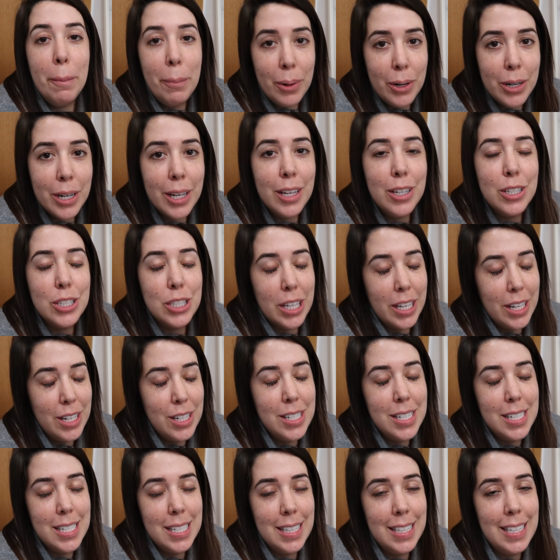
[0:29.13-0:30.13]
porque os quiero
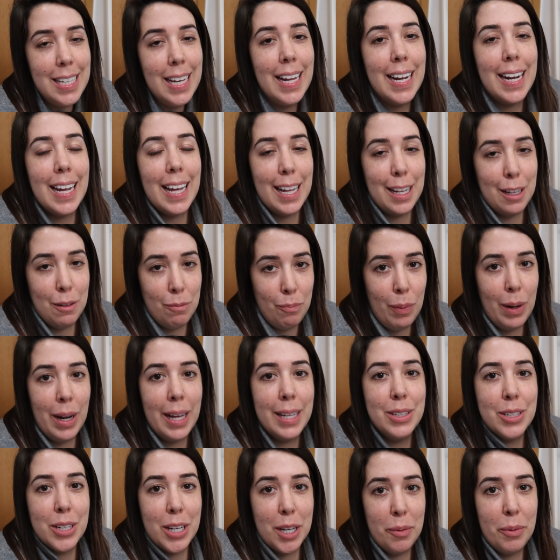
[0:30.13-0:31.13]
enseñar el
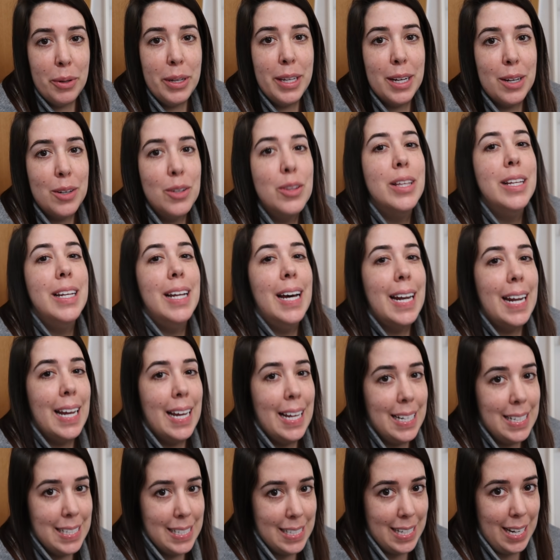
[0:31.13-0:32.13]
plato que voy a cocinar
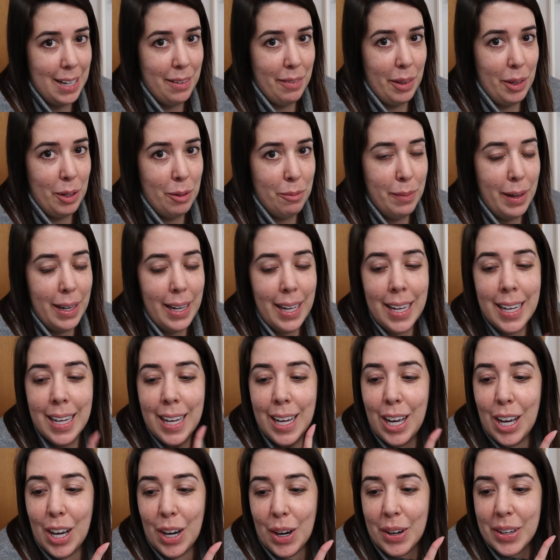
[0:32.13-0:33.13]
el sábado, ¿vale?
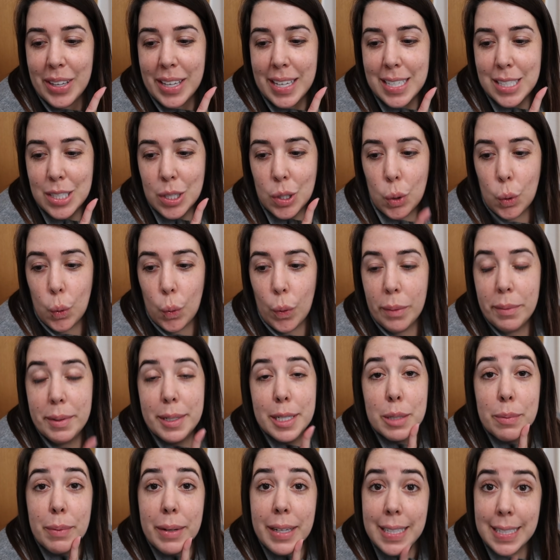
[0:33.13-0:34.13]
Hoy es
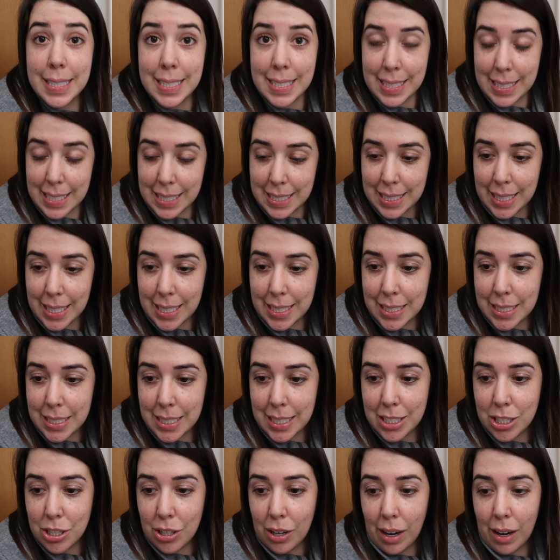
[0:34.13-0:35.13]
jueves
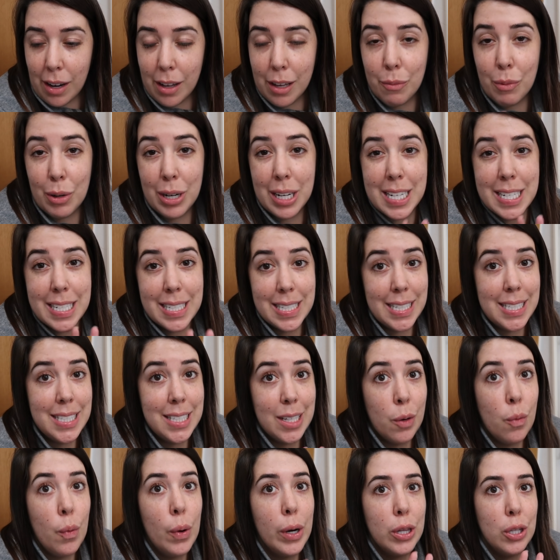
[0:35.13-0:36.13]
26 y son ahora mismo las 6
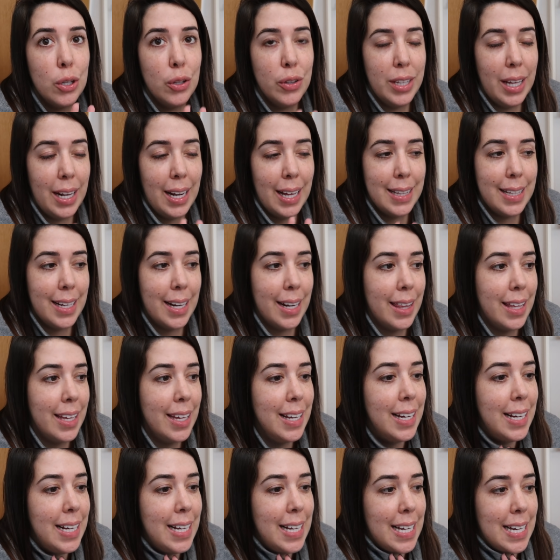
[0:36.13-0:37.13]
y cuarto de la
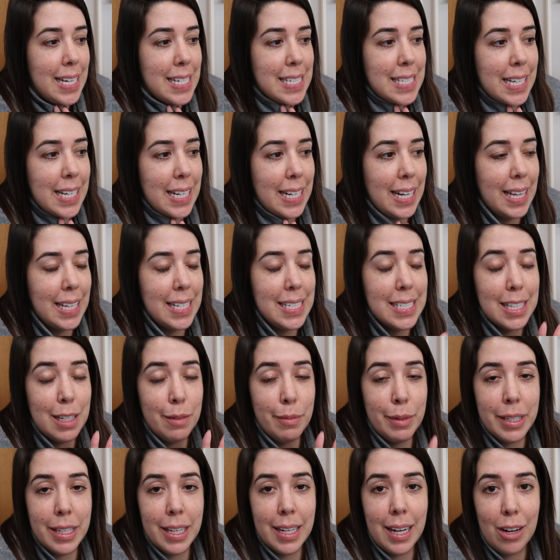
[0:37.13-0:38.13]
tarde. Así que nada, esta
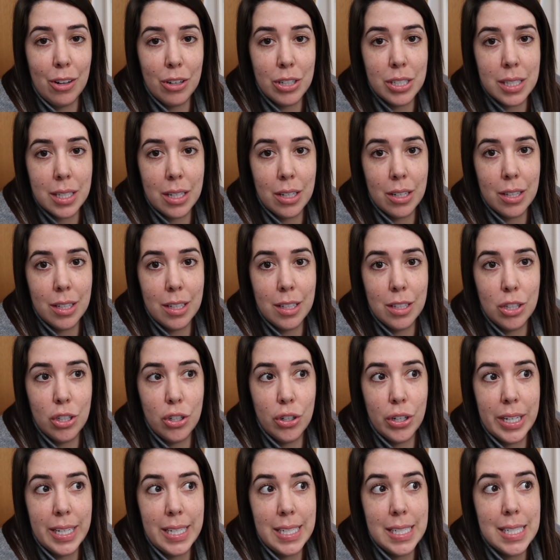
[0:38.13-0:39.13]
mañana lo que estaba
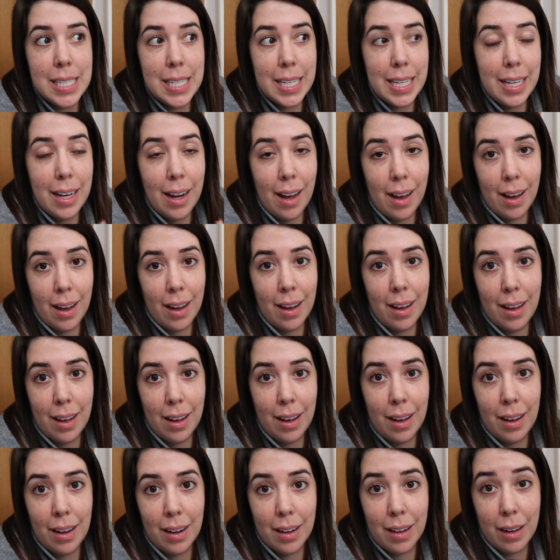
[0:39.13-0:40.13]
haciendo es ir
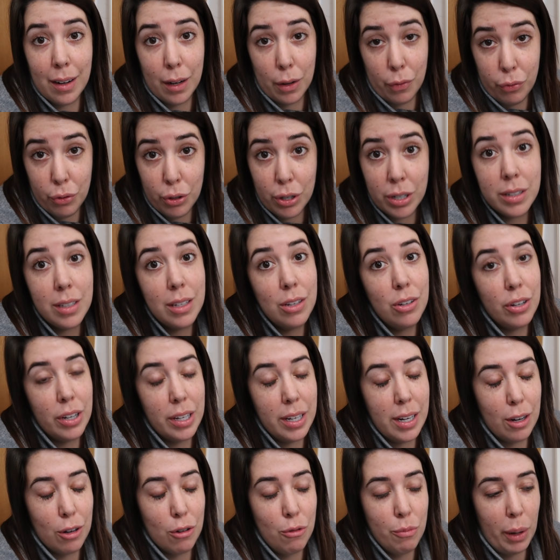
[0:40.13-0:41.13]
al Carrefour, que he tenido
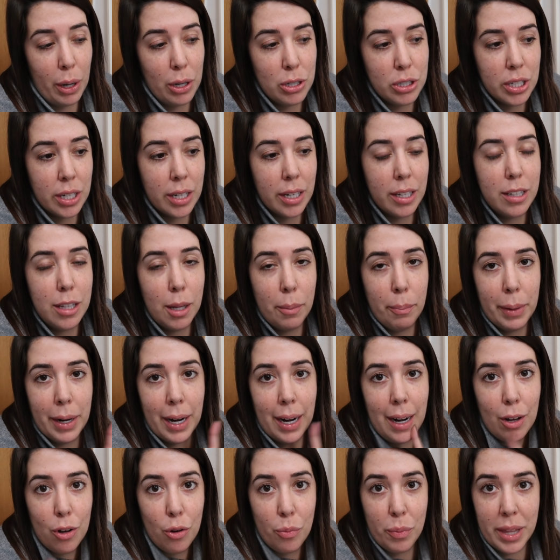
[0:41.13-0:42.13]
que ir a comprar los ingredientes
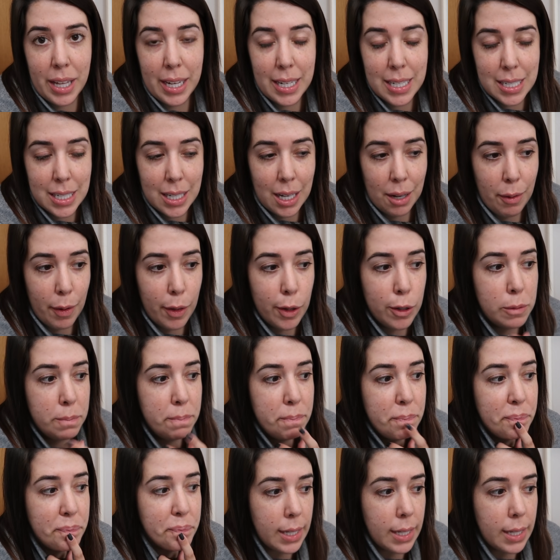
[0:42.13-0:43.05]
para la comida del sábado